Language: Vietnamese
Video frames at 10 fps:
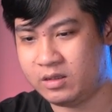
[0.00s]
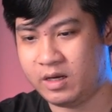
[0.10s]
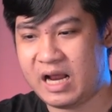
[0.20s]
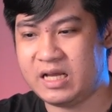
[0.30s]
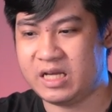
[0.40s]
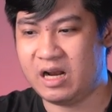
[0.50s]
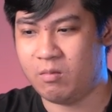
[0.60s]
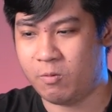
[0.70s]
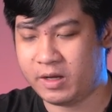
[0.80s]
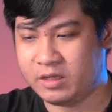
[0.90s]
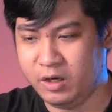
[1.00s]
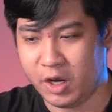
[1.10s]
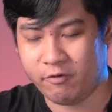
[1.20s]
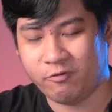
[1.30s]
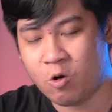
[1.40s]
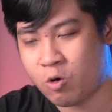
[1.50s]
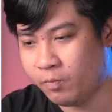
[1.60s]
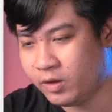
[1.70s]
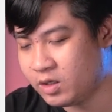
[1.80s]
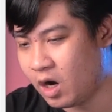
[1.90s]
thì đây sẽ là một cái tín hiệu vô
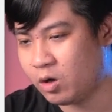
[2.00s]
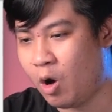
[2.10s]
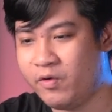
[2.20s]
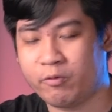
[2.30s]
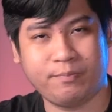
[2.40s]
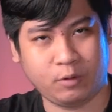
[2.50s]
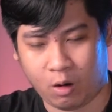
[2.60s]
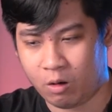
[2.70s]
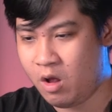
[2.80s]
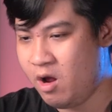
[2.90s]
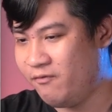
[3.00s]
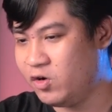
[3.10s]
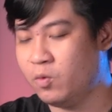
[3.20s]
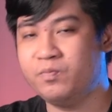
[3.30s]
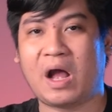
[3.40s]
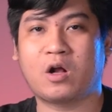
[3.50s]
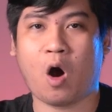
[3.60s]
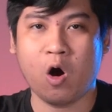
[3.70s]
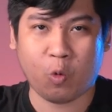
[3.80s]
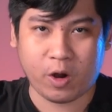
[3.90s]
cùng tích cực đối với crypto và chúng ta
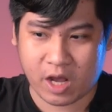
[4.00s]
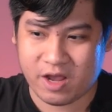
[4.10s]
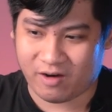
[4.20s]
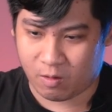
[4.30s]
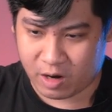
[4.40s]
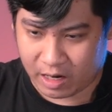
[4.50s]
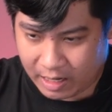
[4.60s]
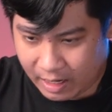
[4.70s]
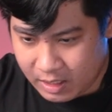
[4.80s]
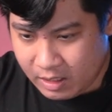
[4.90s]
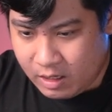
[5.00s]
có quyền hy vọng rằng là